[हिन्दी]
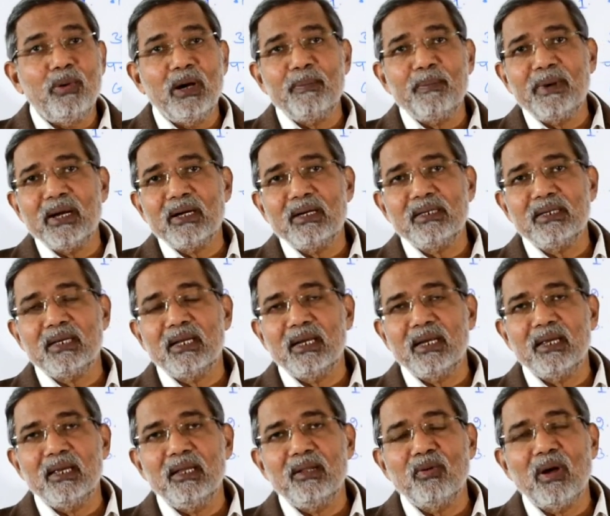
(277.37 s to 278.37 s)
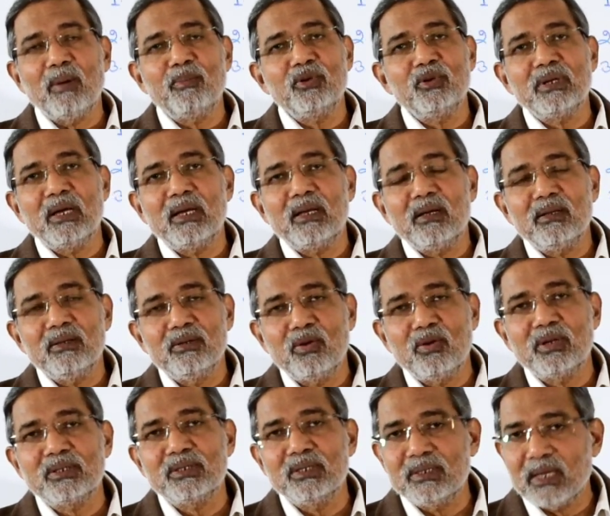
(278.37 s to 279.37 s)
और ओवर प्रैक्टिस करेंगे तो आप
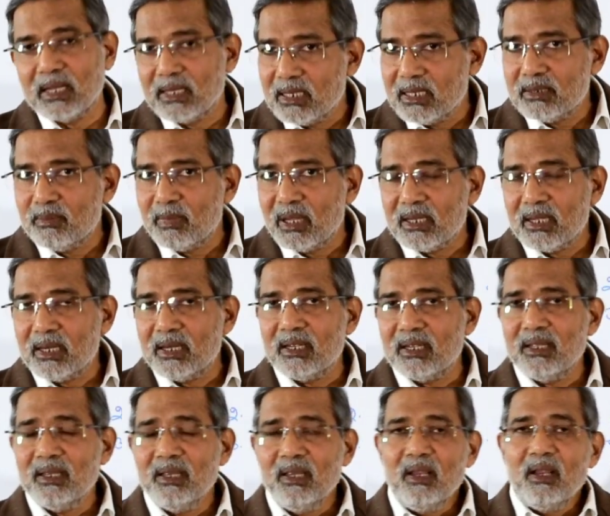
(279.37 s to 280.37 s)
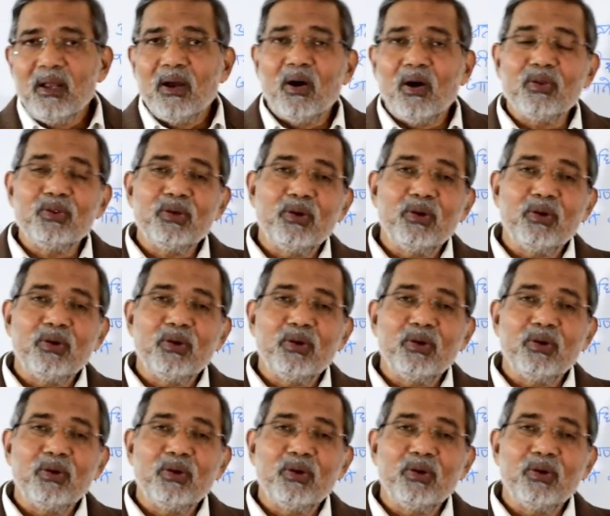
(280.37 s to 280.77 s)
उसका ज़रूरत से ज़्यादा इस्तेमाल करेंगे